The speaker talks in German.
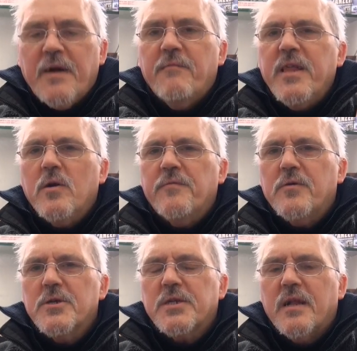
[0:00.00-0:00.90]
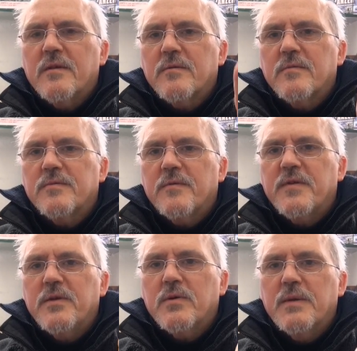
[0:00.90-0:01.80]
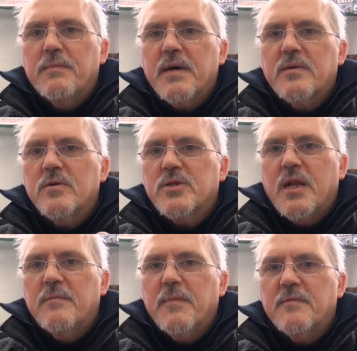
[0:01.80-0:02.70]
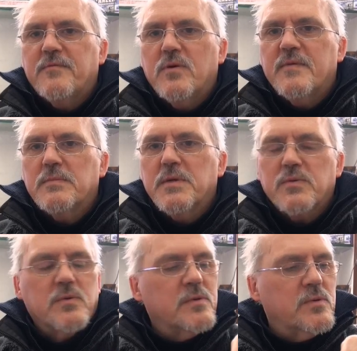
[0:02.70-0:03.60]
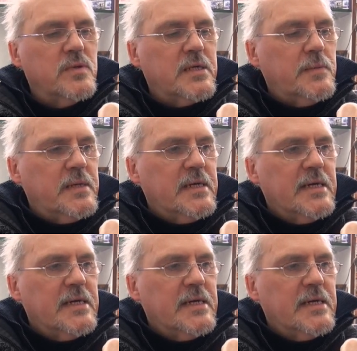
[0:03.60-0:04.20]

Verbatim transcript: wenn ich euch vorstelle, also so einen Videoclip mache ich noch, ich stelle mal vor, was ich mir so geholt habe.